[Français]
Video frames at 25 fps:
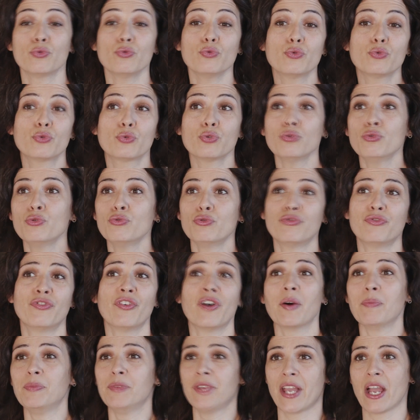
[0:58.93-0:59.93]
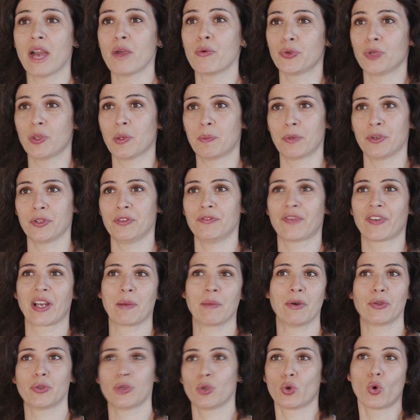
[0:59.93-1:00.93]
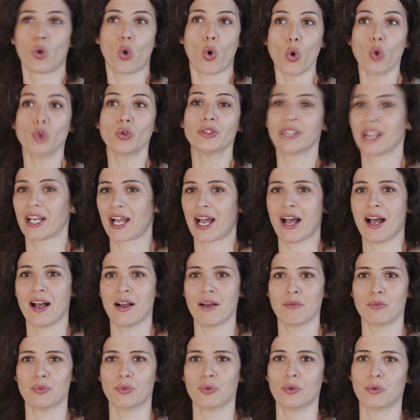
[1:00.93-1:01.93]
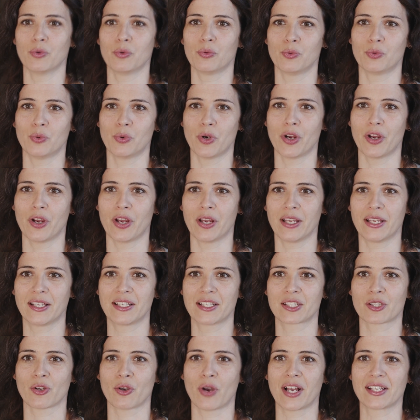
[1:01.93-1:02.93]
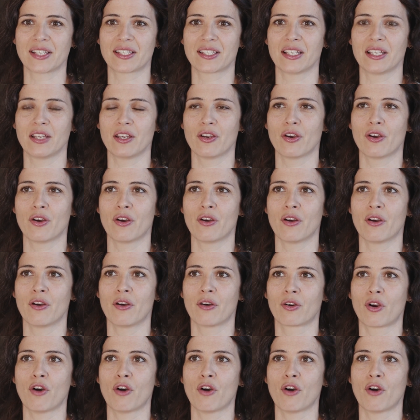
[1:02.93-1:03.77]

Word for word: où, tout va bien, où il n'y a pas vraiment de gros drames euh, et qui sont assez euh,